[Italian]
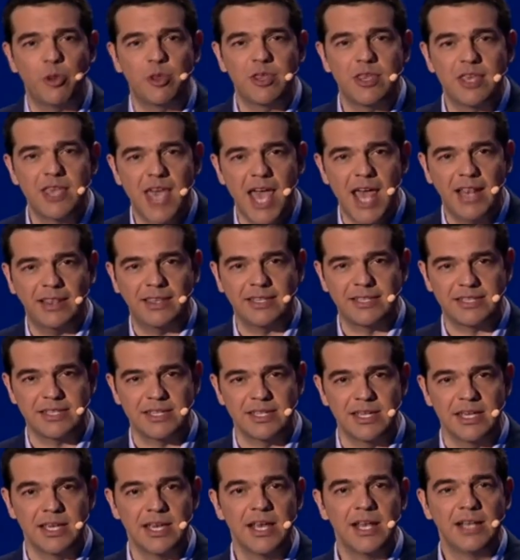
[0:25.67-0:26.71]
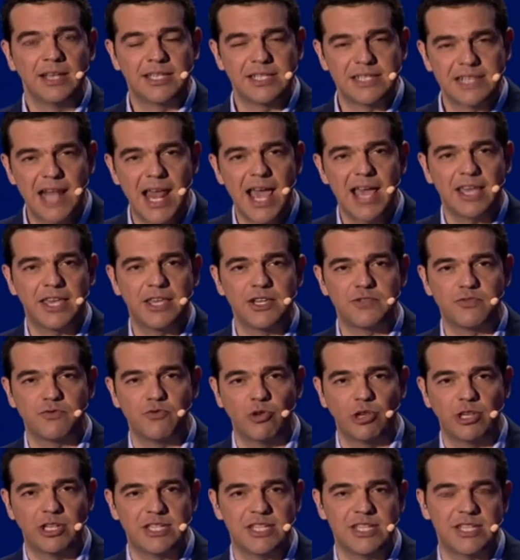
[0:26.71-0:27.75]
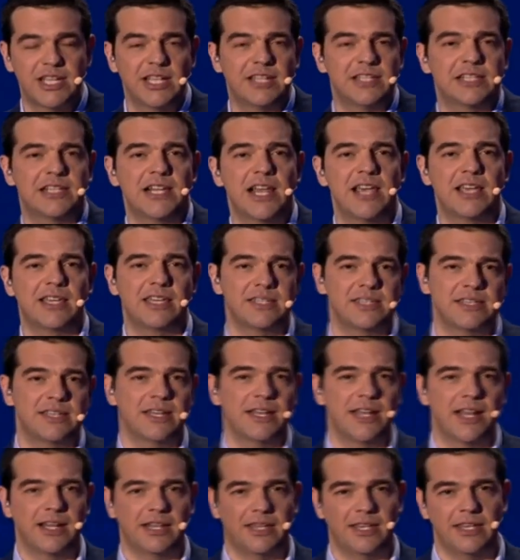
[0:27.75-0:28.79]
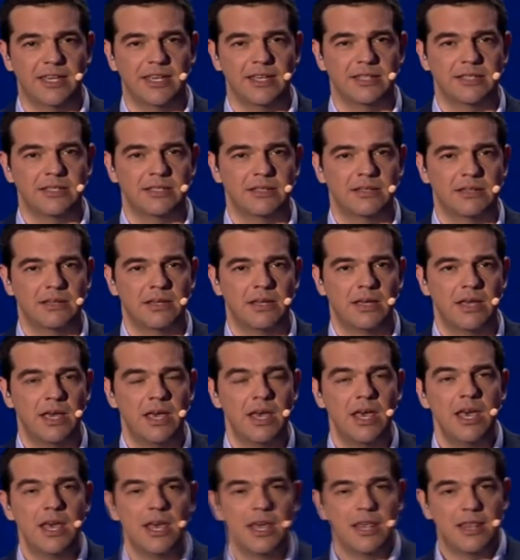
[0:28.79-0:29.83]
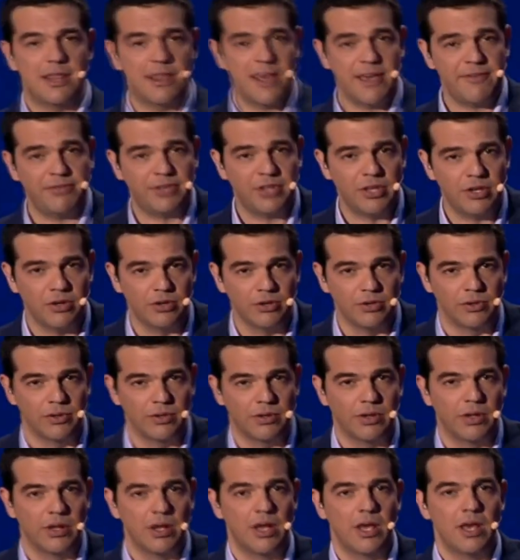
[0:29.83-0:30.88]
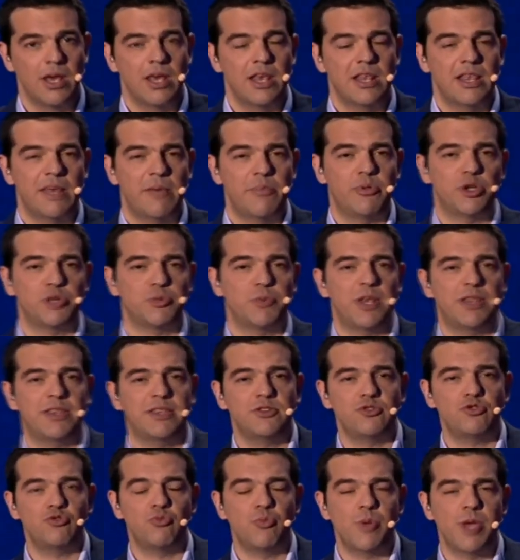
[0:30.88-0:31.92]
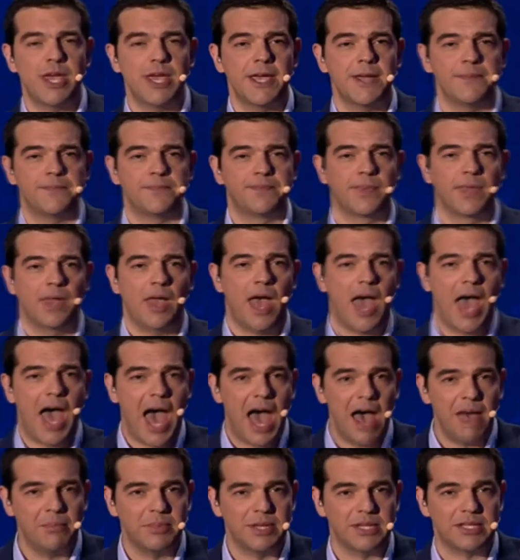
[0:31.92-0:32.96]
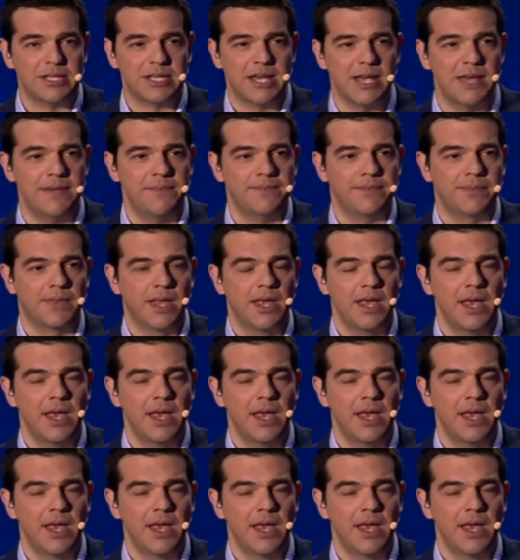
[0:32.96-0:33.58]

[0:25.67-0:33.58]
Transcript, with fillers: le decisioni, non più, non più destrutturazione della volontà popolare. Seconda cosa,